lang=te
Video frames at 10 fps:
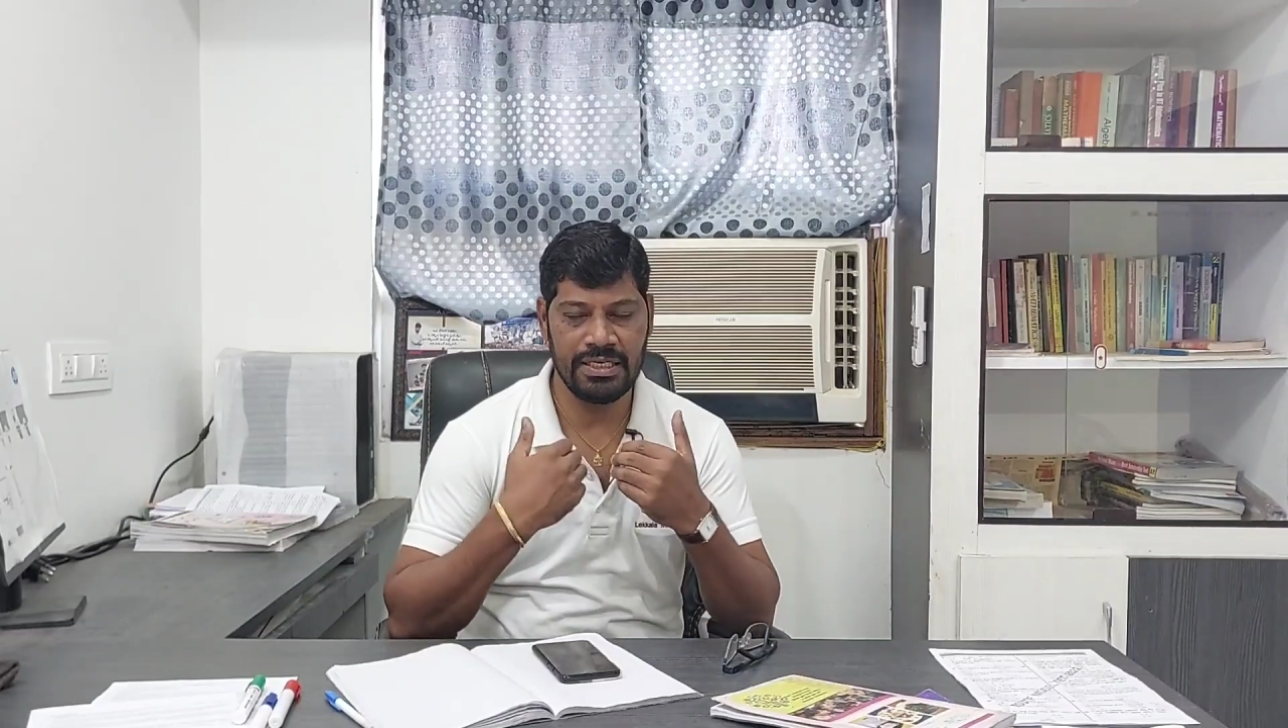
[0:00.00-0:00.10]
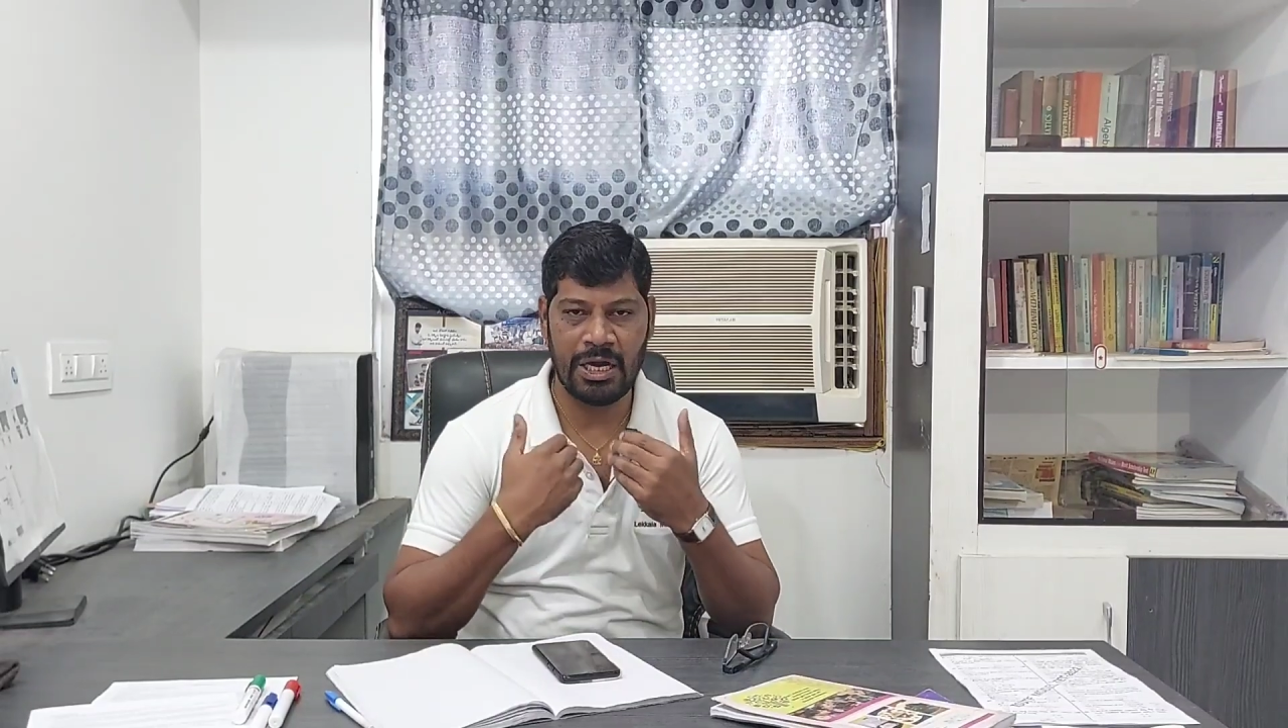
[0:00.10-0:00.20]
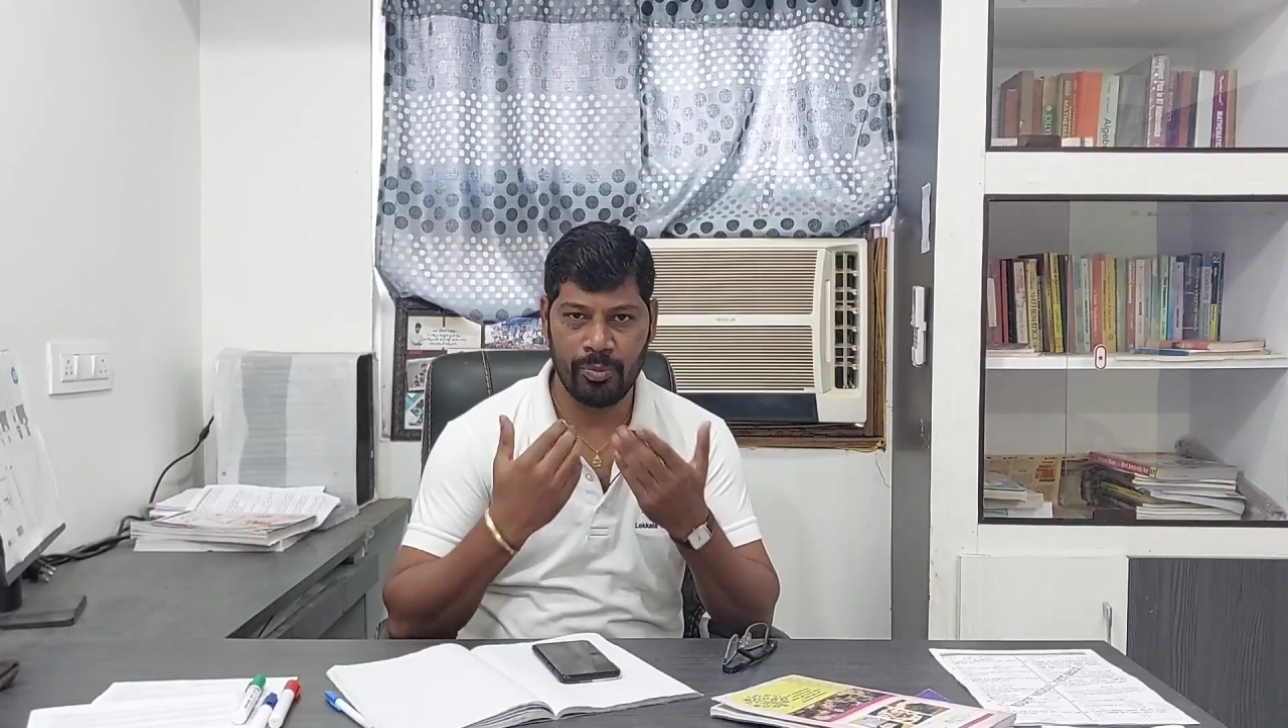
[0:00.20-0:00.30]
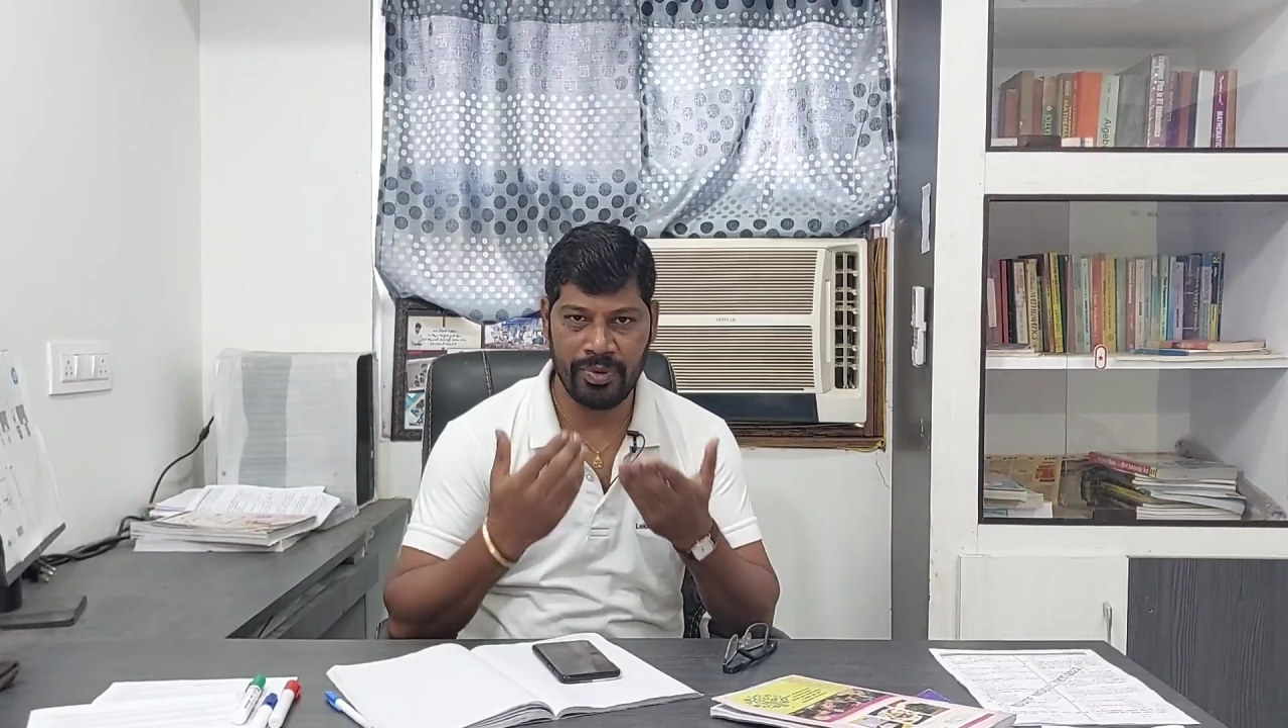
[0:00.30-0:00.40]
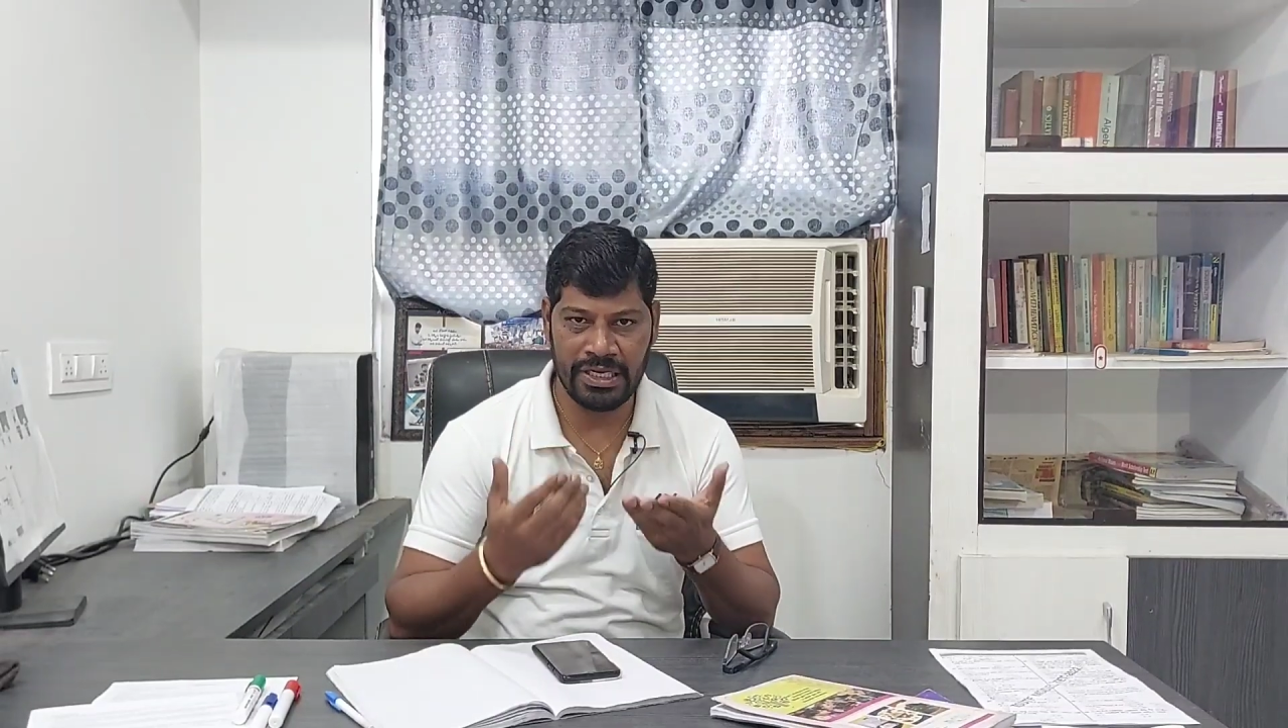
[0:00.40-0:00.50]
నా
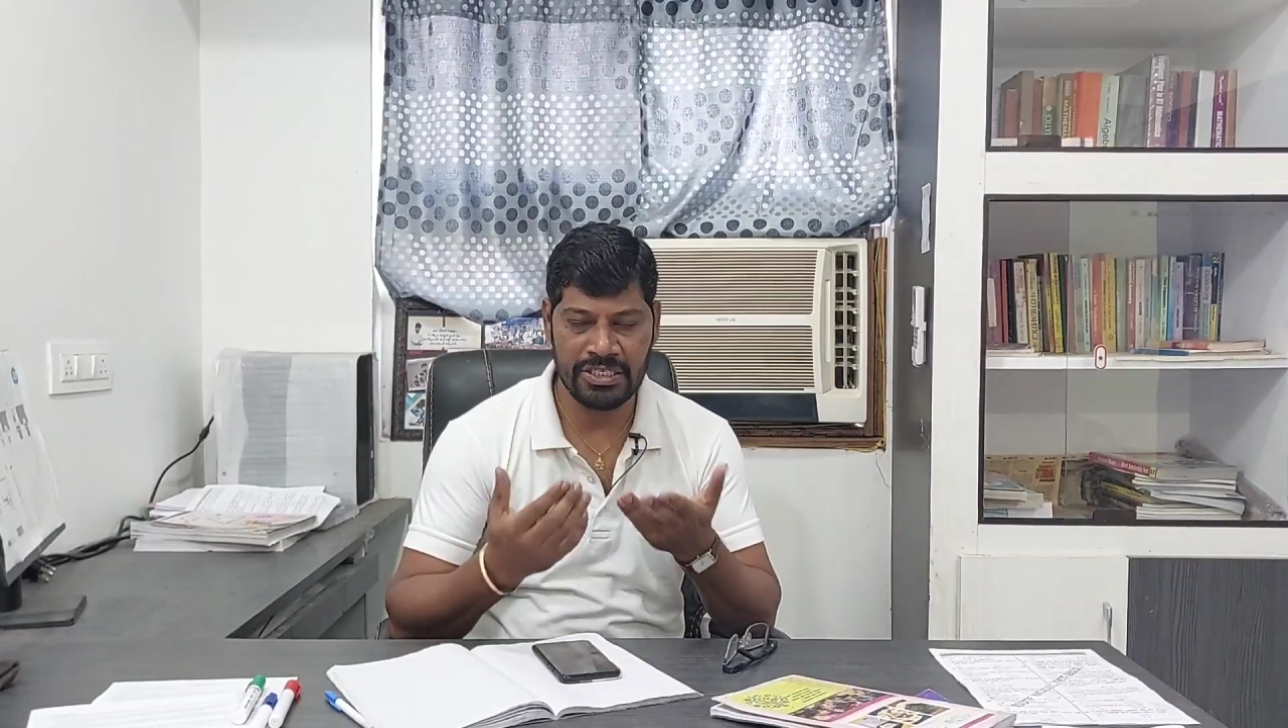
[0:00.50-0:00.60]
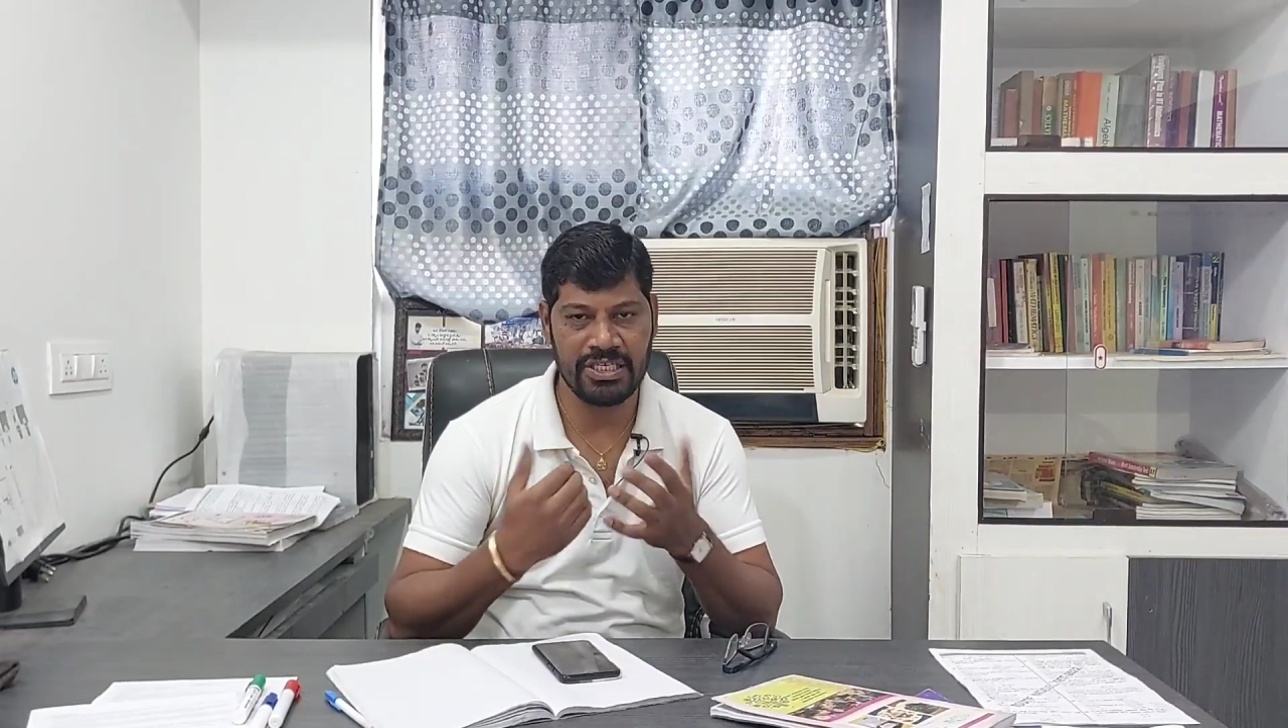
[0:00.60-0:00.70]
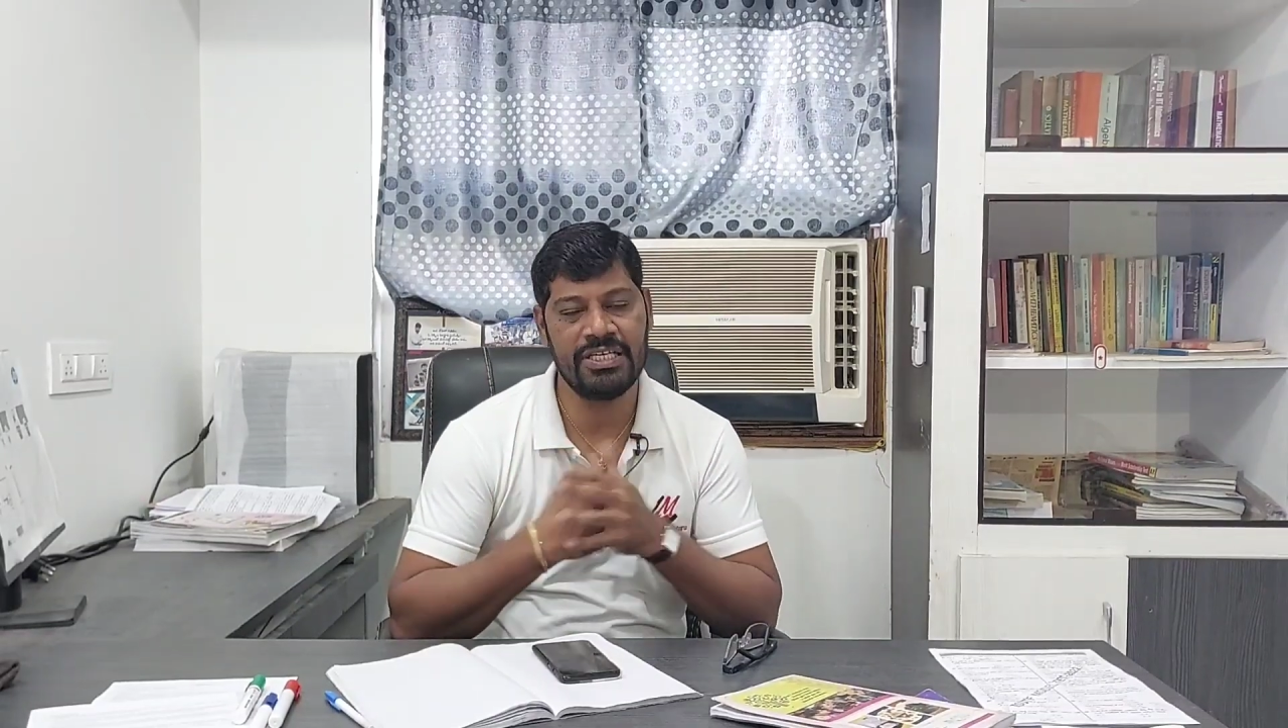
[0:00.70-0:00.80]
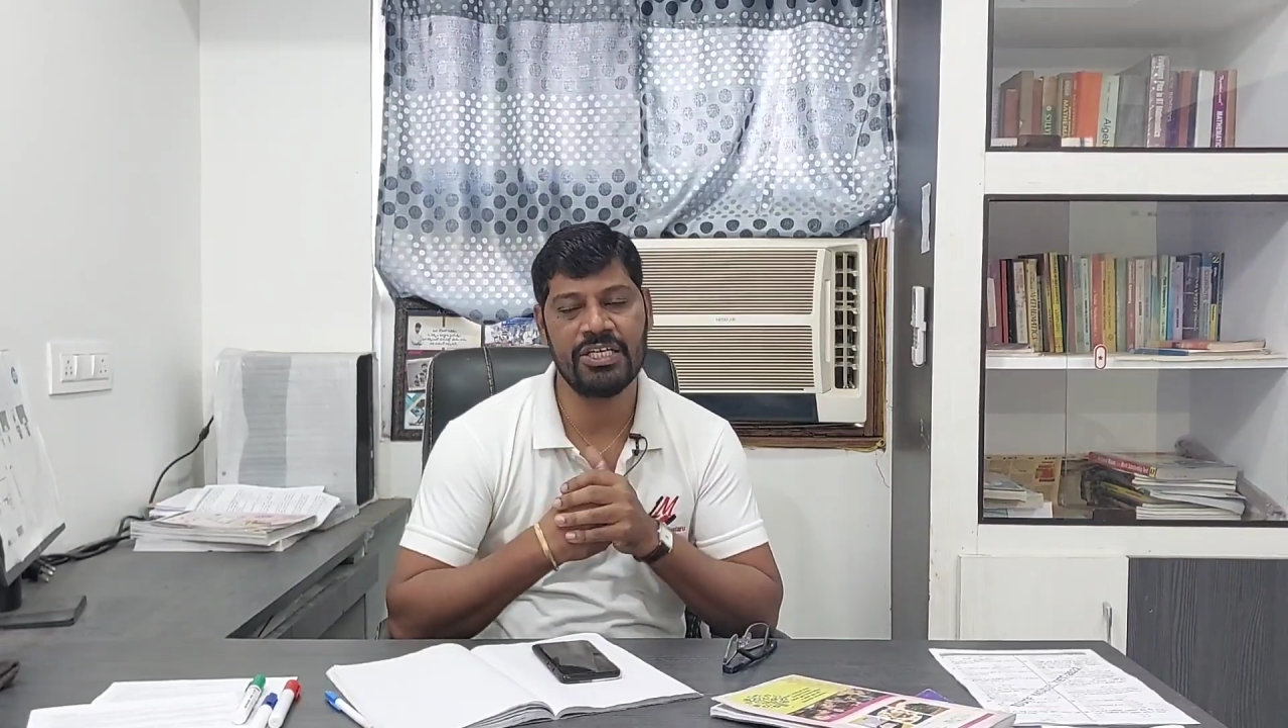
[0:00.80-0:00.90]
ఒపీనియన్ షేర్